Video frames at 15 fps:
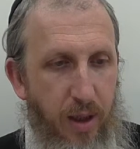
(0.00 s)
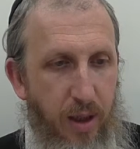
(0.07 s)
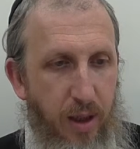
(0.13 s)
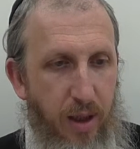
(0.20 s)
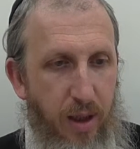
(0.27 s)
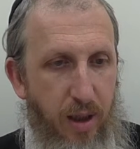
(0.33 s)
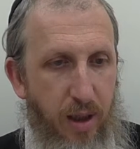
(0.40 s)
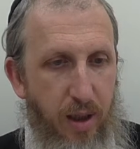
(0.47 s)

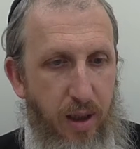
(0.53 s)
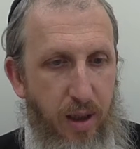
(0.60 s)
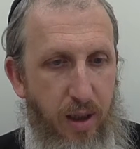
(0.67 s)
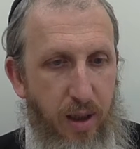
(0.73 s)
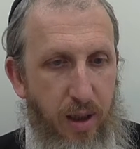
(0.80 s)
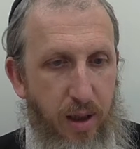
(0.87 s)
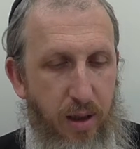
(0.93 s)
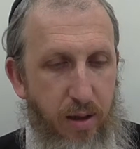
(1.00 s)

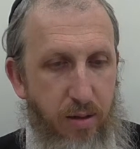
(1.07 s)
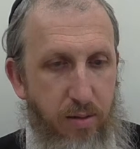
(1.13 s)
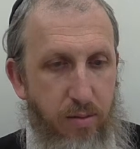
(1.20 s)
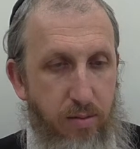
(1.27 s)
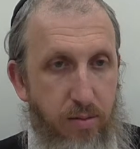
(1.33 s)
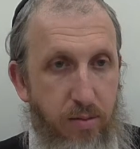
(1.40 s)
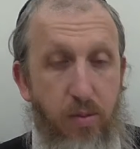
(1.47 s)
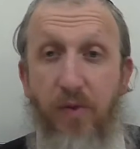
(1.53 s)
э,
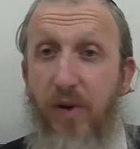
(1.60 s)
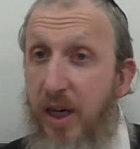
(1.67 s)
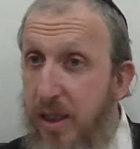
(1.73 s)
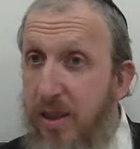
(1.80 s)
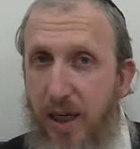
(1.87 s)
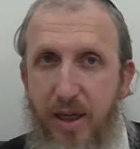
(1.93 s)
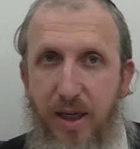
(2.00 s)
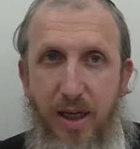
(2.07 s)
бывают
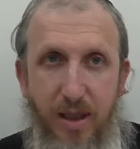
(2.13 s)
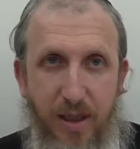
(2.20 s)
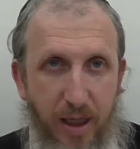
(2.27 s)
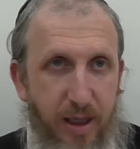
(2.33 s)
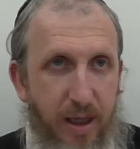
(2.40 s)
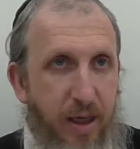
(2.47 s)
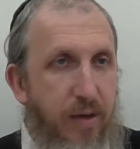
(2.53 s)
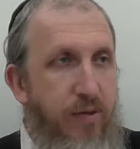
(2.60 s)
такие и
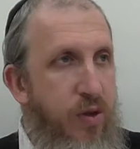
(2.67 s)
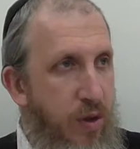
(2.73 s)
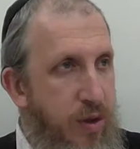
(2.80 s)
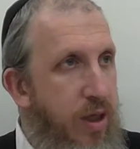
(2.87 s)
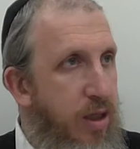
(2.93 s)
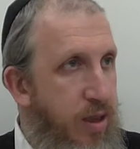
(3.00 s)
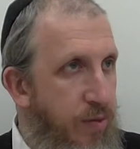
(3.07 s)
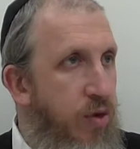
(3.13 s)
такие,
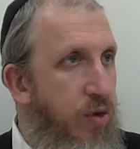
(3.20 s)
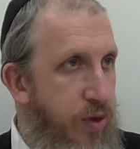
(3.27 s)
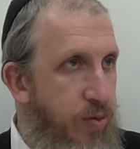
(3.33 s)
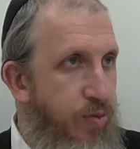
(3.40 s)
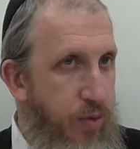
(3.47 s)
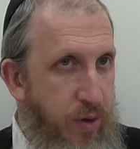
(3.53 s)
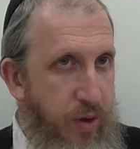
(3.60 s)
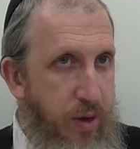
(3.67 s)
все-таки это вносит
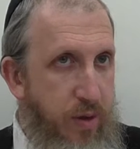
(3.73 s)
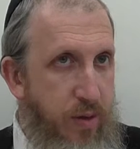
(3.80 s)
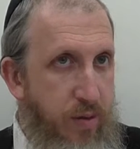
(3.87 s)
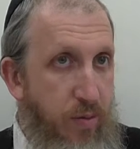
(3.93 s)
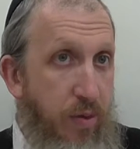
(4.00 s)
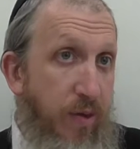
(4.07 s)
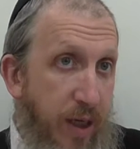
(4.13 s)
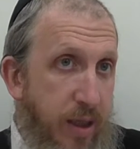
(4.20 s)
путаницу.
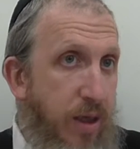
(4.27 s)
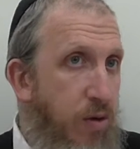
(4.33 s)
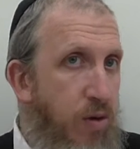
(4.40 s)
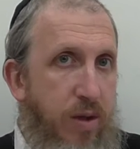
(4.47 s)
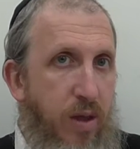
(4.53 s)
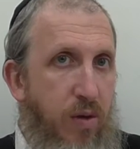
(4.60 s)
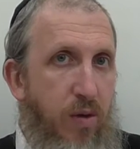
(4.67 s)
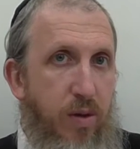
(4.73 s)
Бывает
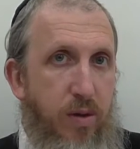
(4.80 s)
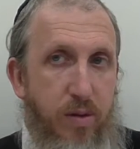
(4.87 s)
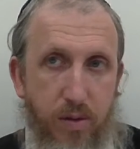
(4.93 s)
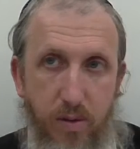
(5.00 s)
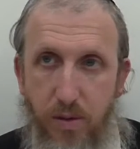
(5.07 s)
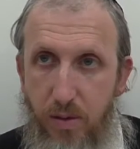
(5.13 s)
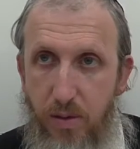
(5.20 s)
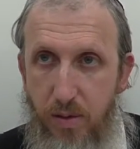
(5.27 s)
такое-такое.
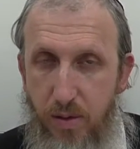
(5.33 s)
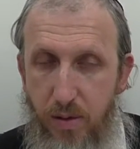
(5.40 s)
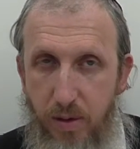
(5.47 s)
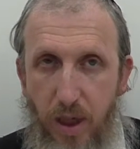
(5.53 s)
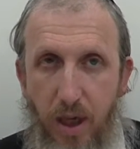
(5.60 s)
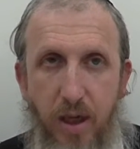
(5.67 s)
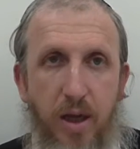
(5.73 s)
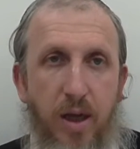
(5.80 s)

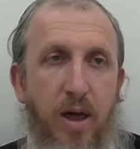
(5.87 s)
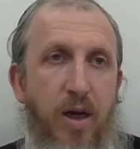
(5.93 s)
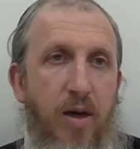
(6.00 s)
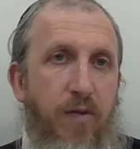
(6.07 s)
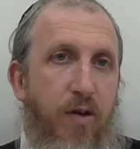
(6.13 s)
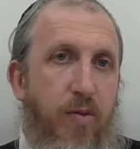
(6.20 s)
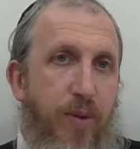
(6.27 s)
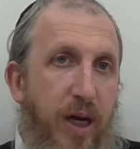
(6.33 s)
Так?
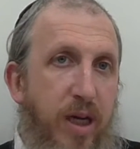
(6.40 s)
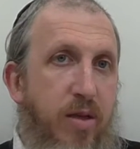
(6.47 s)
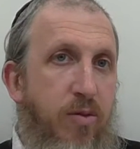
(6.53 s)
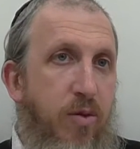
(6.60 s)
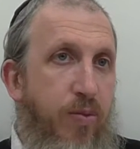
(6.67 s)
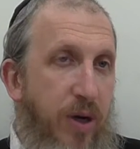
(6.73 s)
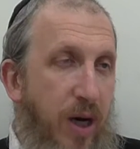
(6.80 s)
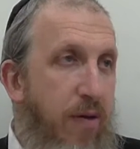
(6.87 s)
Вот,
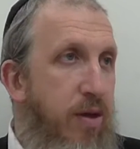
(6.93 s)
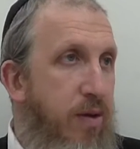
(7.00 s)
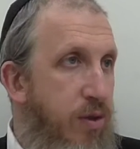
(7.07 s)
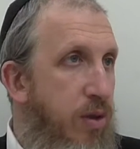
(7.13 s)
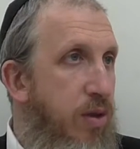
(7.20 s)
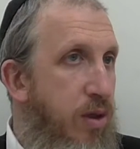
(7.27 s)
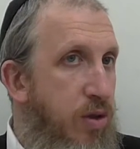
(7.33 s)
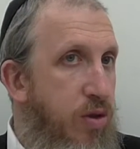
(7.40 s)
поэтому правильно
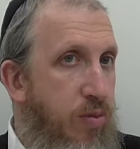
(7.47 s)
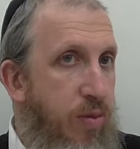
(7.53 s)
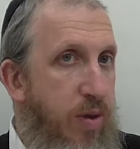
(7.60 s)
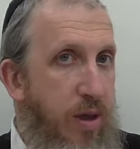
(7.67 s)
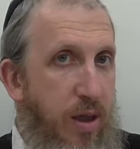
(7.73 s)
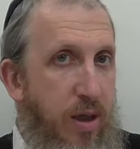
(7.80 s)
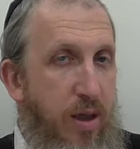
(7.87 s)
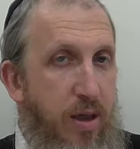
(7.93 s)
все-таки,
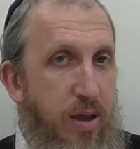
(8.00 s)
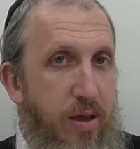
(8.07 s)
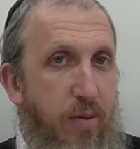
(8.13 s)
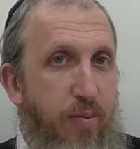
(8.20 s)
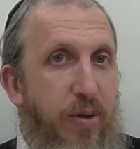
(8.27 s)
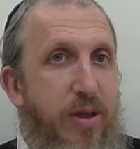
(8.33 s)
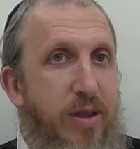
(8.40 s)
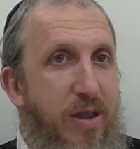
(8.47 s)
чтобы
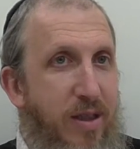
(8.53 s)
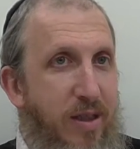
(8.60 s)
быть,